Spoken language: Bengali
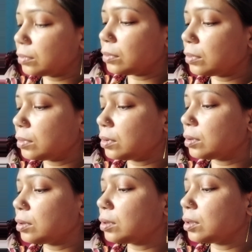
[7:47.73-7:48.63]
বেরোচ্ছে
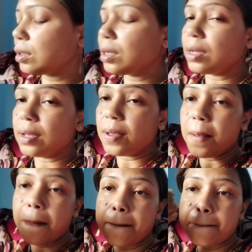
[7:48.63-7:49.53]

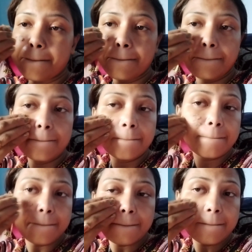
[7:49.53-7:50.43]
তাই জন্য আজকে
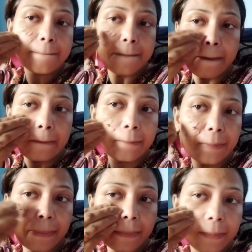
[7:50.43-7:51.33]
খুব বেশি সময়ও
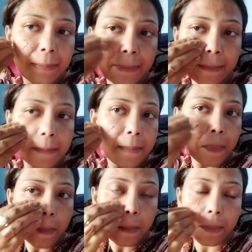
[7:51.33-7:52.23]
হাতে নেই
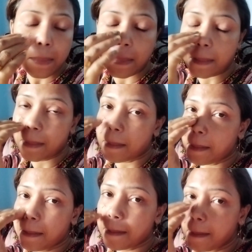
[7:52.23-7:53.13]
তার মধ্যে থেকেই
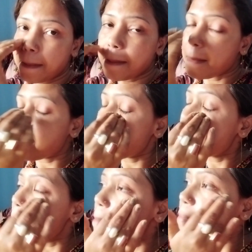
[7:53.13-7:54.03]
টেনে টুনে কিছুটা
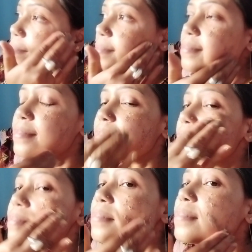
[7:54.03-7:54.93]
সময় নিজের জন্য
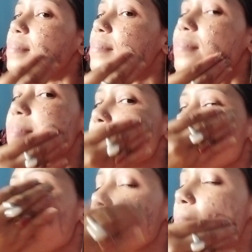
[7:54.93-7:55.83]
বাঁচিয়ে নিয়েছি
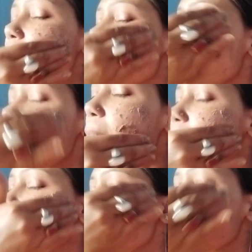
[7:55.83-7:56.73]
মানে ছেলে আজকে
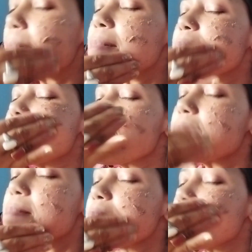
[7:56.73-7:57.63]
বৃহস্পতিবার তো
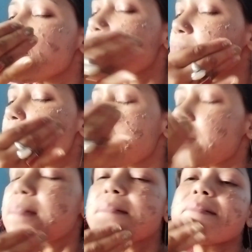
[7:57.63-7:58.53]
ছেলের পড়াও আছে
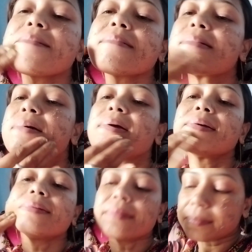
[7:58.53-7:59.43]
নিয়ে বেরোতে হবে
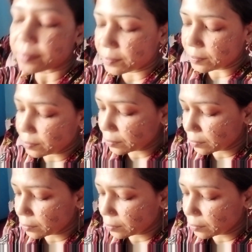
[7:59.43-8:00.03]
তো ওই হাতে